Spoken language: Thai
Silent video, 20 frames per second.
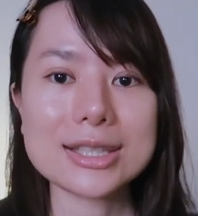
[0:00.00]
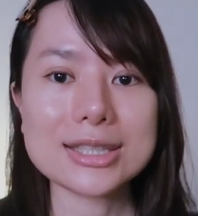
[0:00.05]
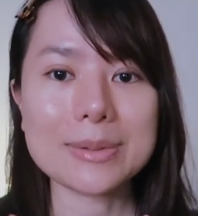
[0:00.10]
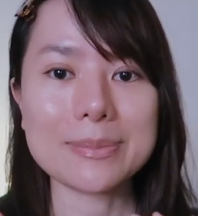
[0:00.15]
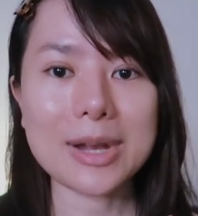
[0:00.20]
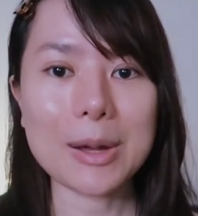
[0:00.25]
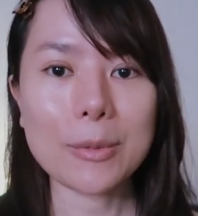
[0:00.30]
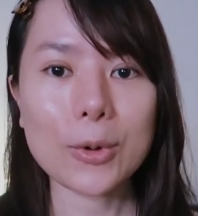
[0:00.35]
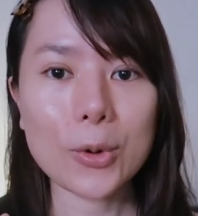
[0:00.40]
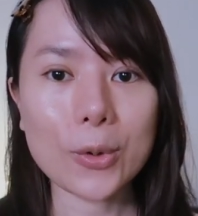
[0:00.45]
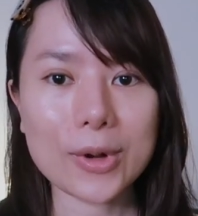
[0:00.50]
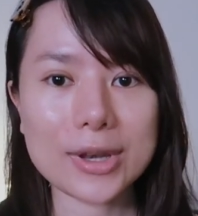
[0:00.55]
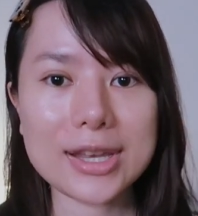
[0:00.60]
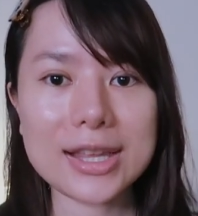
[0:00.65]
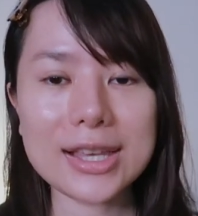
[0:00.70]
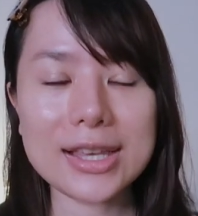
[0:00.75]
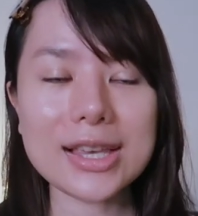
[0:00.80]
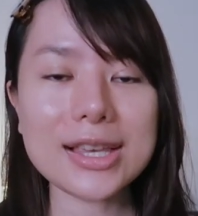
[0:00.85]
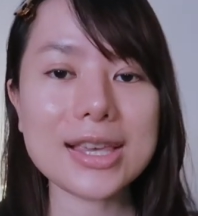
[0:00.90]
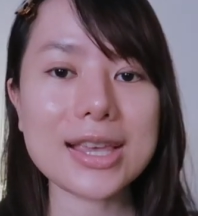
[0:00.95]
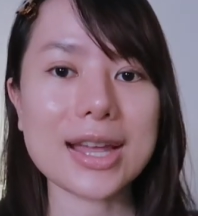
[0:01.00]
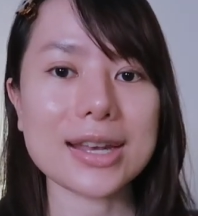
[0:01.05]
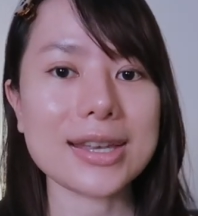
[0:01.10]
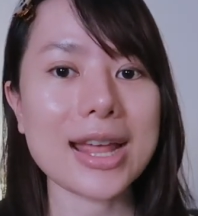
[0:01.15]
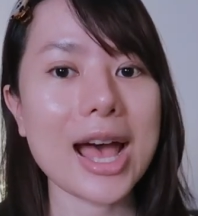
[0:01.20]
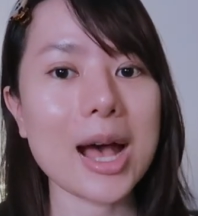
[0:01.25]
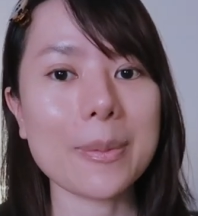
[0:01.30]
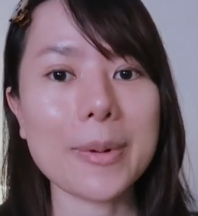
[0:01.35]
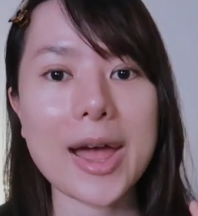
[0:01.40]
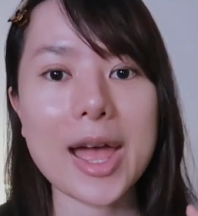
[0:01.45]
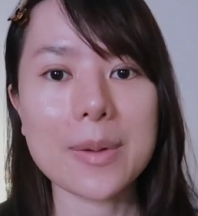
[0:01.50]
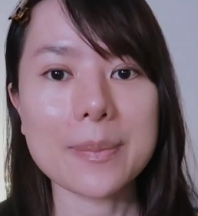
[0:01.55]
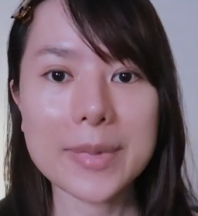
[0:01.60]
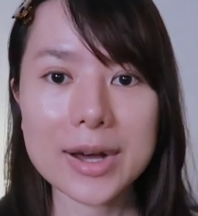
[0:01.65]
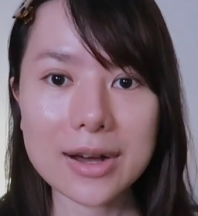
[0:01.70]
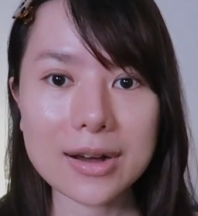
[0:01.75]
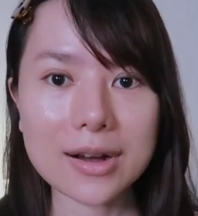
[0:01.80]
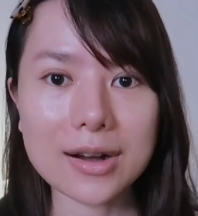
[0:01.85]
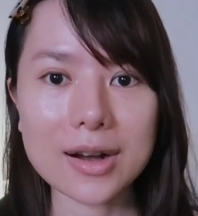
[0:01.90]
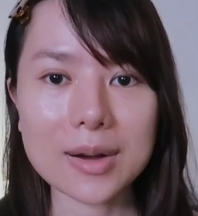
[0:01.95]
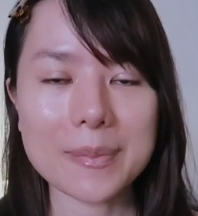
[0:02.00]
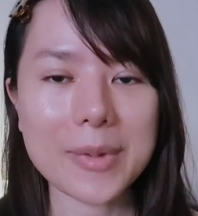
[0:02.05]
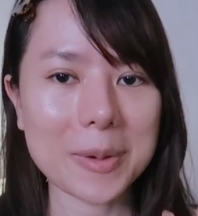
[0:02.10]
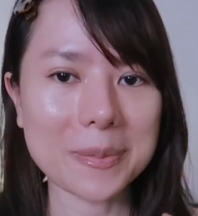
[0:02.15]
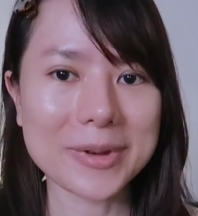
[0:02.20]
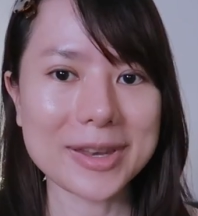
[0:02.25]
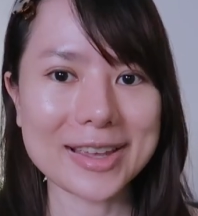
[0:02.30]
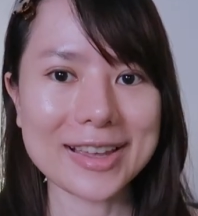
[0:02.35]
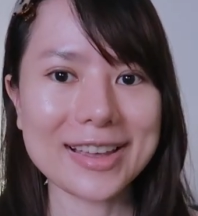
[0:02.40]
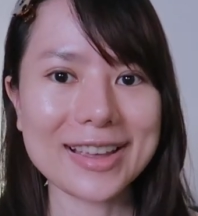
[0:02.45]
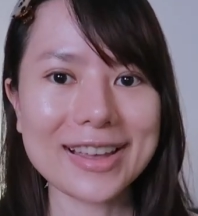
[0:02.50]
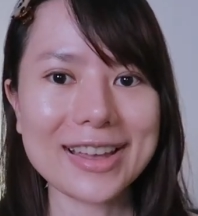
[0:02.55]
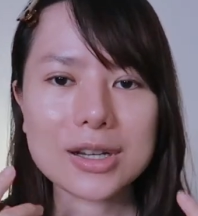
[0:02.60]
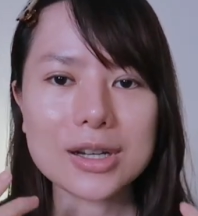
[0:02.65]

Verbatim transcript: สำหรับคนที่ขี้เกียจทาไพรเมอร์แบบนี้